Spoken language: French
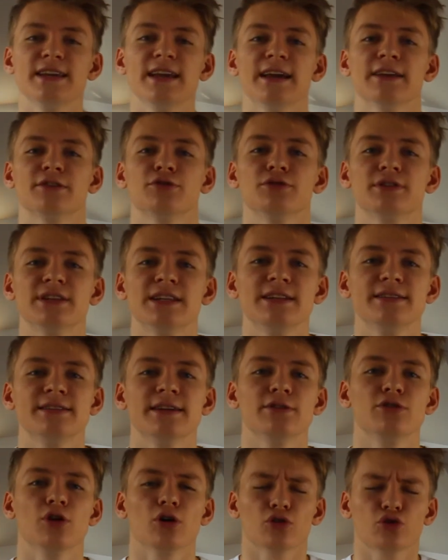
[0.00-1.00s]
est
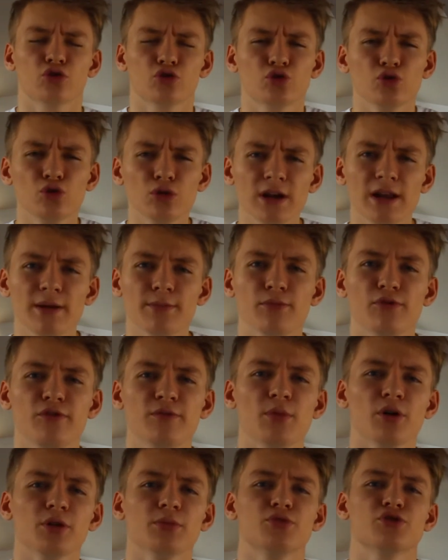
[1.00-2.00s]
utilisé dans tous les
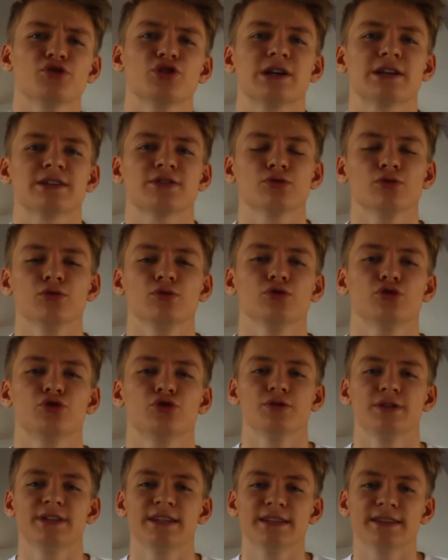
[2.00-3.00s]
mouvements de musculation où
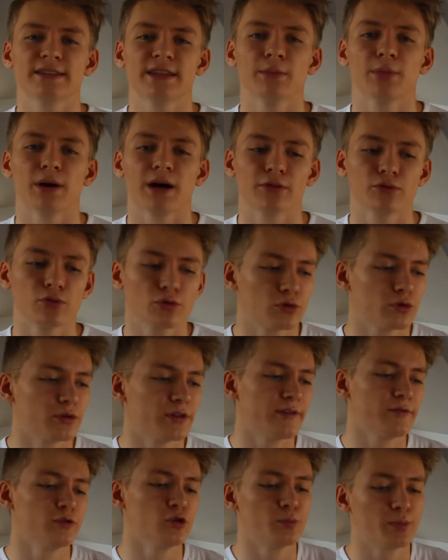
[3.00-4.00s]
utilises tes bras, donc le
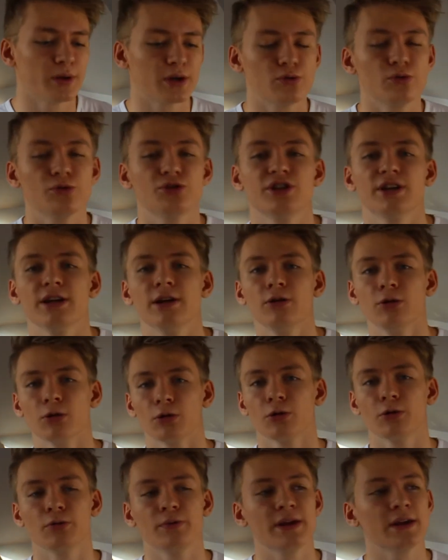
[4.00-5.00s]
développé couché, le
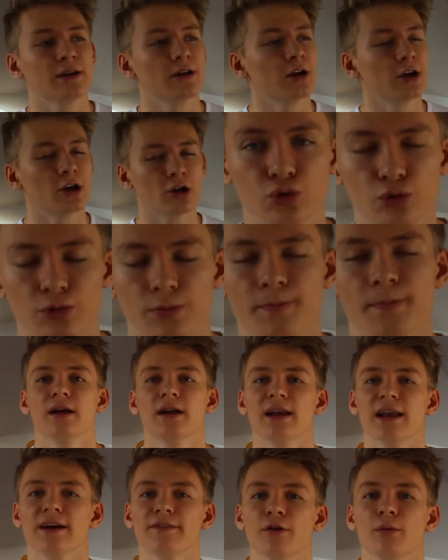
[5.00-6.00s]
rowing, tout.
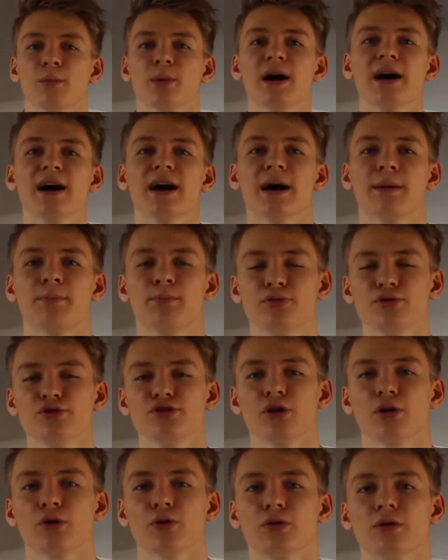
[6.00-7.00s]
L'avant-bras a
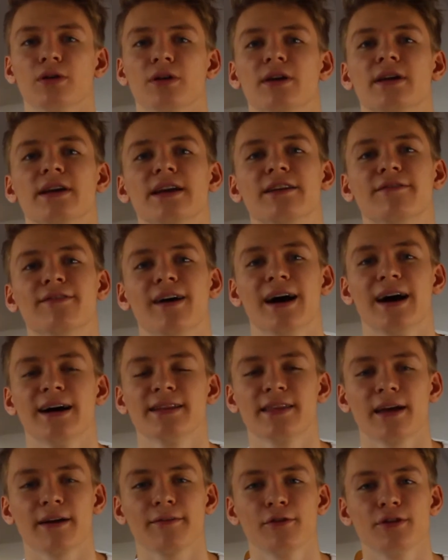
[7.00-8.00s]
plusieurs rôles. Il va
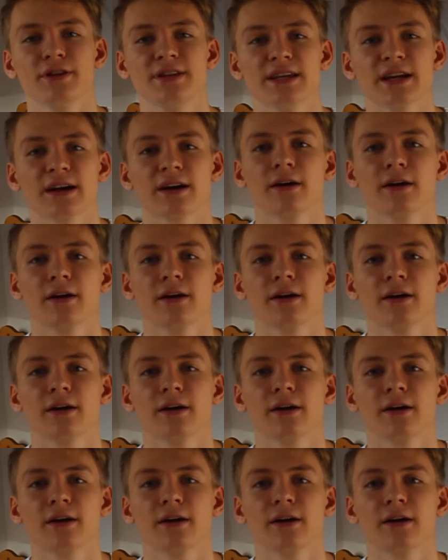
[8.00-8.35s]
intervenir